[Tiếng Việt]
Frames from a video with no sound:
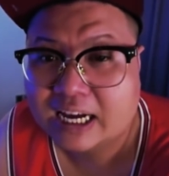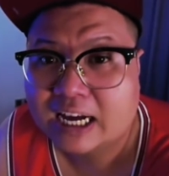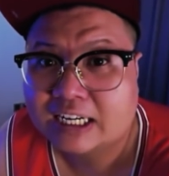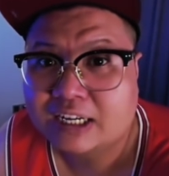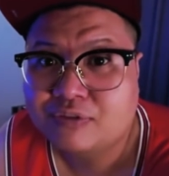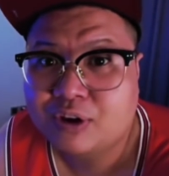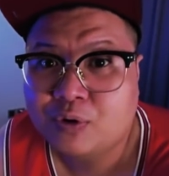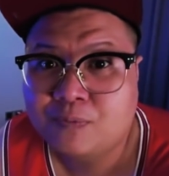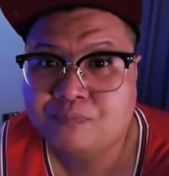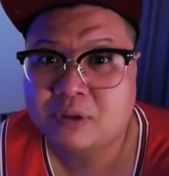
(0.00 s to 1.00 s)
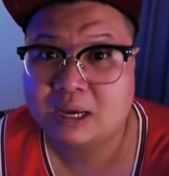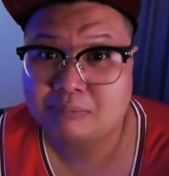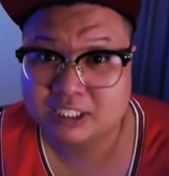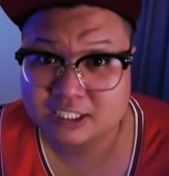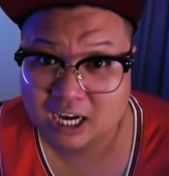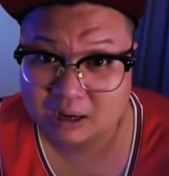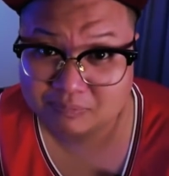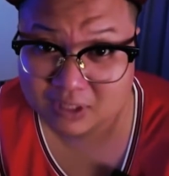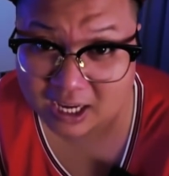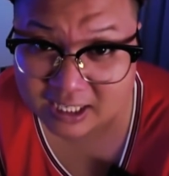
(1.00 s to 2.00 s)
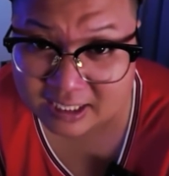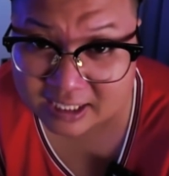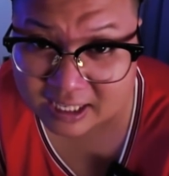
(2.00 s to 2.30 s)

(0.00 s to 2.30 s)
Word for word: review bây giờ mình chồm tới